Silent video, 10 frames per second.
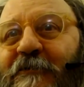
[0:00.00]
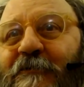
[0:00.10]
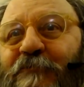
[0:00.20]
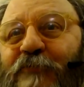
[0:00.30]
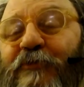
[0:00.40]

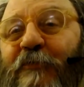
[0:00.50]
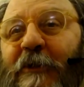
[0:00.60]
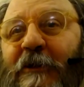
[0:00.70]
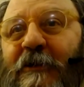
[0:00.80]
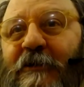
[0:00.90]
molto
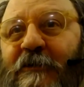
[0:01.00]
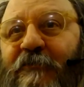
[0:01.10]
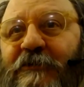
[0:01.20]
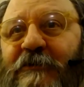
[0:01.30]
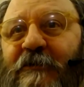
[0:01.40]
bella la
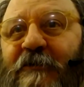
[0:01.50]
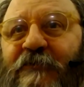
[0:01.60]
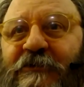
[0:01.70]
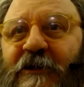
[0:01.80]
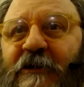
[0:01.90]
festa del
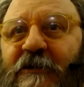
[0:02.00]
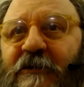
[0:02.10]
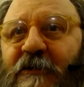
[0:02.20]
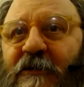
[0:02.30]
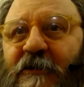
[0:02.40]
Vesac,
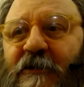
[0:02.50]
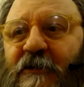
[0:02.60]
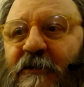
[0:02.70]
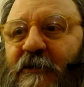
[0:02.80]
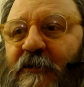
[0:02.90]

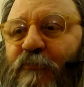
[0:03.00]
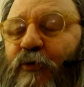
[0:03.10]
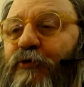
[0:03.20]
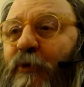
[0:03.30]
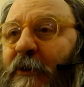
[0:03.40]

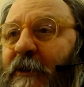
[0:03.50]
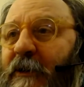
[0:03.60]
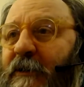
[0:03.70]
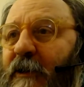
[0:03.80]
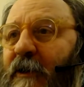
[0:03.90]
molto
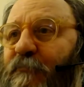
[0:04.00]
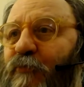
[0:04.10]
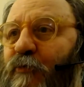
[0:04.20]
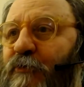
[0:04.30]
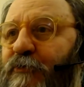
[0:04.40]
allegra,
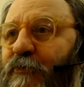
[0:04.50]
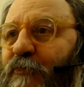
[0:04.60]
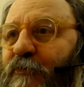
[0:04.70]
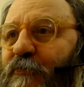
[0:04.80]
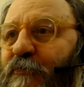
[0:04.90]

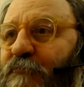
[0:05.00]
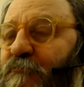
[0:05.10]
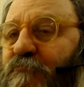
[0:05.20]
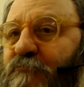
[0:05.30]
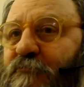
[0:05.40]
molto
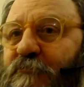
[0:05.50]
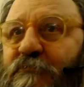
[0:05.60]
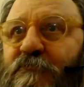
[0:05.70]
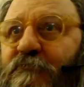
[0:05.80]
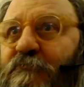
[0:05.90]

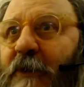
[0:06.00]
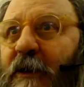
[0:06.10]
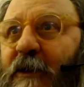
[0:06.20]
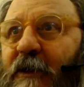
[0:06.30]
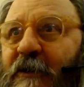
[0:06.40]

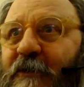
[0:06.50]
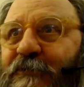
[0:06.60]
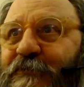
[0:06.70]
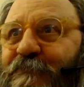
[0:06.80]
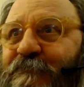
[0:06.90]

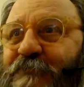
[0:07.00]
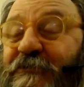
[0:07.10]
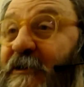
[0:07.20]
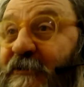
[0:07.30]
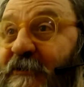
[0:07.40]
um,
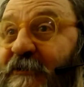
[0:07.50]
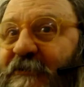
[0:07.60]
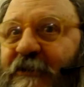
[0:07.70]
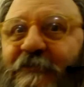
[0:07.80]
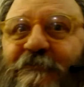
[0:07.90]
sentita.